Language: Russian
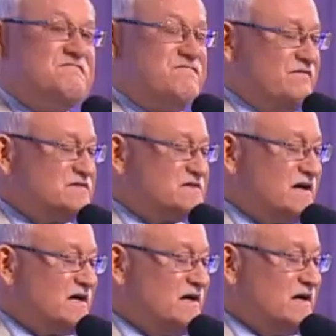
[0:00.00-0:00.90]

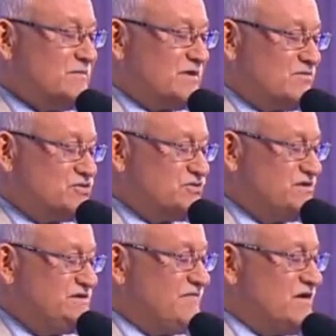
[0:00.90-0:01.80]
Вывезла, потому что
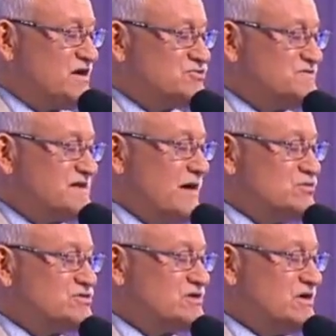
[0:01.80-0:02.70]
я выхожу
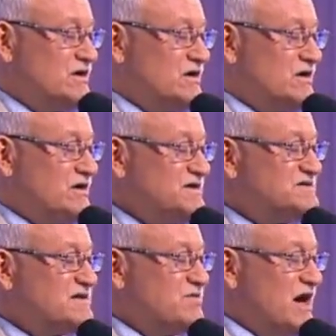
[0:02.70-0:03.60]
замуж и
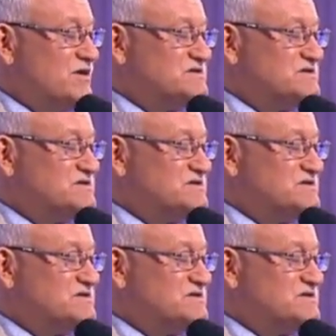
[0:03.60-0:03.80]
собираю